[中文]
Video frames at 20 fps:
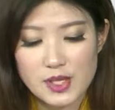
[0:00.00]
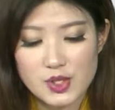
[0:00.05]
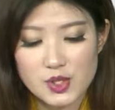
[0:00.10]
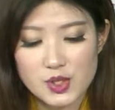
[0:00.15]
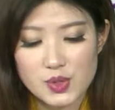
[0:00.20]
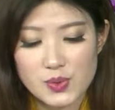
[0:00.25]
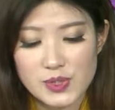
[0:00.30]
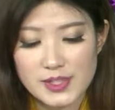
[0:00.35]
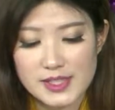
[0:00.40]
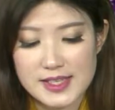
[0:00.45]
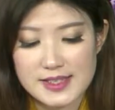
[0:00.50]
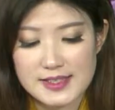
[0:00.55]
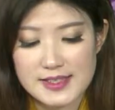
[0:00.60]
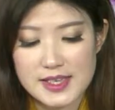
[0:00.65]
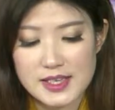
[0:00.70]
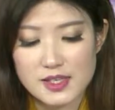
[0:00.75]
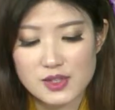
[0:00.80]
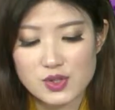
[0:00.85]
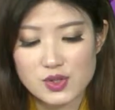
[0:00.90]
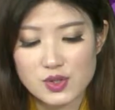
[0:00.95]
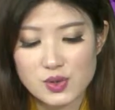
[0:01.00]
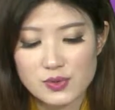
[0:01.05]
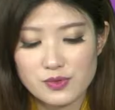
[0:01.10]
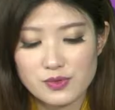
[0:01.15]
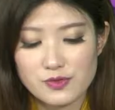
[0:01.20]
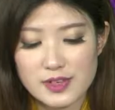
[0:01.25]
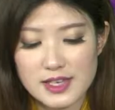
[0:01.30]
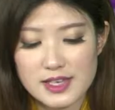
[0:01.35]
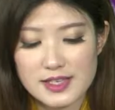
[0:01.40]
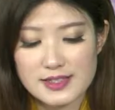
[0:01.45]
中国铁建中
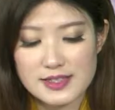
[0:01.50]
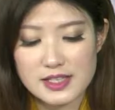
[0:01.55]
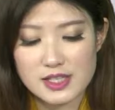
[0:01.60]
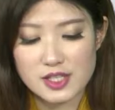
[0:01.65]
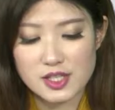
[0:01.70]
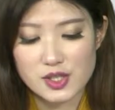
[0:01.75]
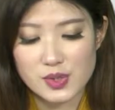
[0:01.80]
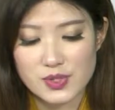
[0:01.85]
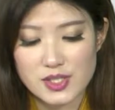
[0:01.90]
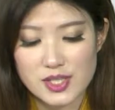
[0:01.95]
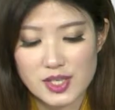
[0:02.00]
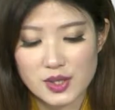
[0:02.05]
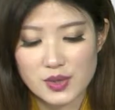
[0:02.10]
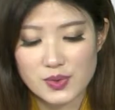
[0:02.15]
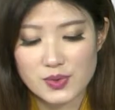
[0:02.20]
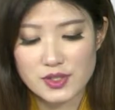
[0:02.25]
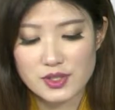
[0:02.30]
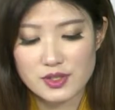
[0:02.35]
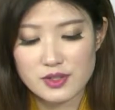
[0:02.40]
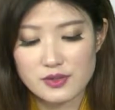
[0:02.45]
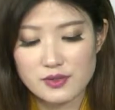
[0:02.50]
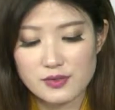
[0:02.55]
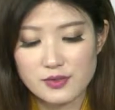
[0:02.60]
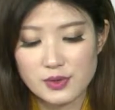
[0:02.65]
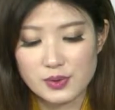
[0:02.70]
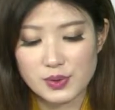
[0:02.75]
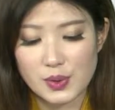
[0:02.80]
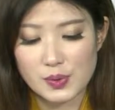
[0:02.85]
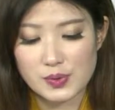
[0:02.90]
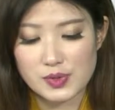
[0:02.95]
非建设有限公司
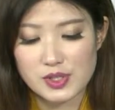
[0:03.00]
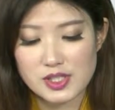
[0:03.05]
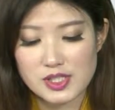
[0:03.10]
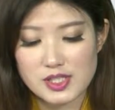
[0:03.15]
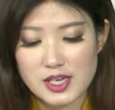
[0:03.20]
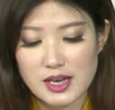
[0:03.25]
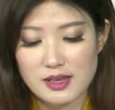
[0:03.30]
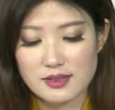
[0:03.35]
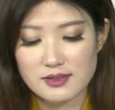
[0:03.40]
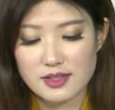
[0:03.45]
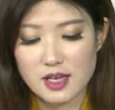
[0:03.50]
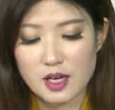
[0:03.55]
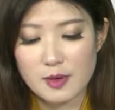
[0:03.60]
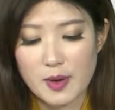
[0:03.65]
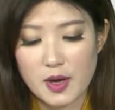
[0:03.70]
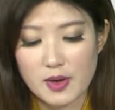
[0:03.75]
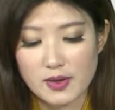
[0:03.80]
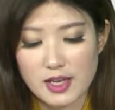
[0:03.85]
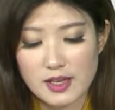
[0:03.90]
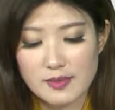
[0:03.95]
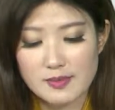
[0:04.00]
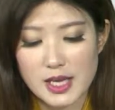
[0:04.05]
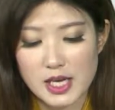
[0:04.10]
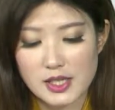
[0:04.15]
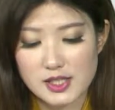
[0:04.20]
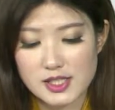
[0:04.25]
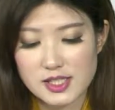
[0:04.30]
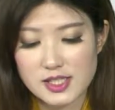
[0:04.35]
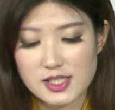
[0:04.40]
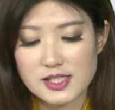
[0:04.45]
副董事长曹宝刚
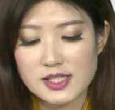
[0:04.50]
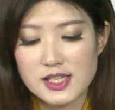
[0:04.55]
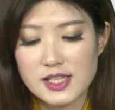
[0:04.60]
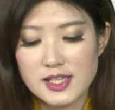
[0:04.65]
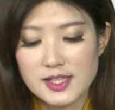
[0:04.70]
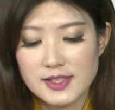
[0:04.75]
表示，